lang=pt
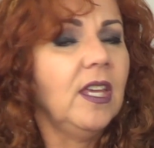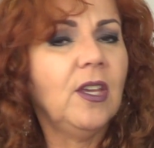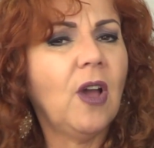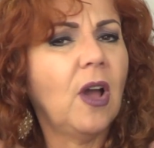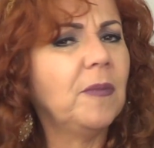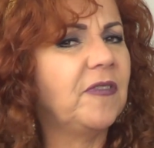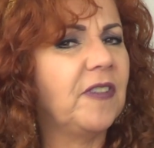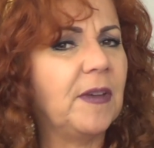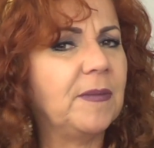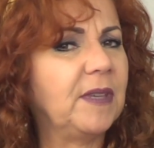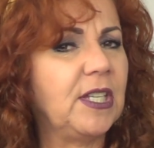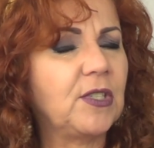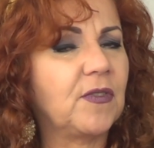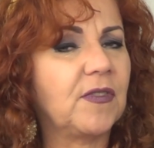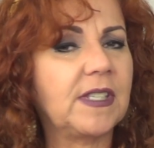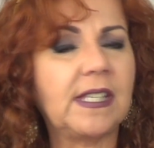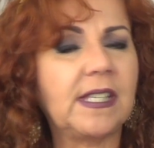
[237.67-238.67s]
E
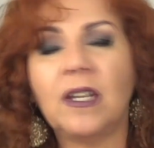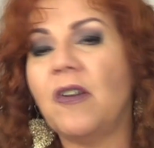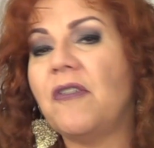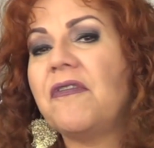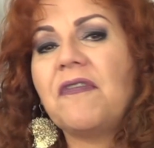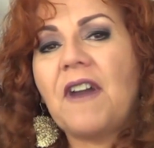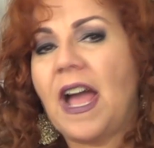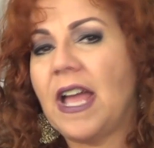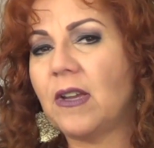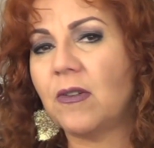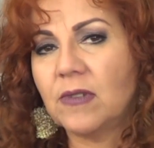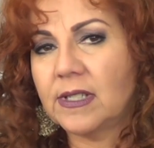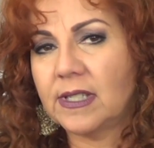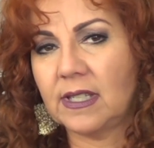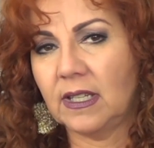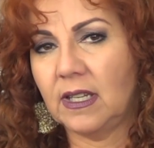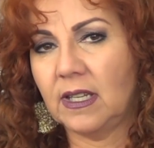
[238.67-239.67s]
obviamente você não vai
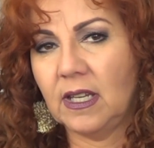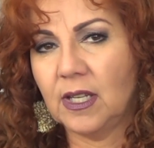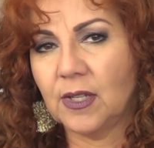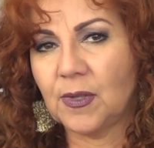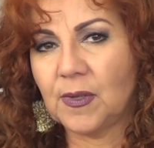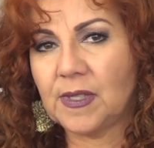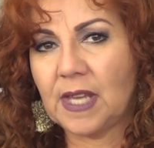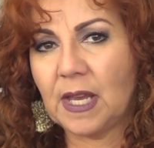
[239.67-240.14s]
conseguir isso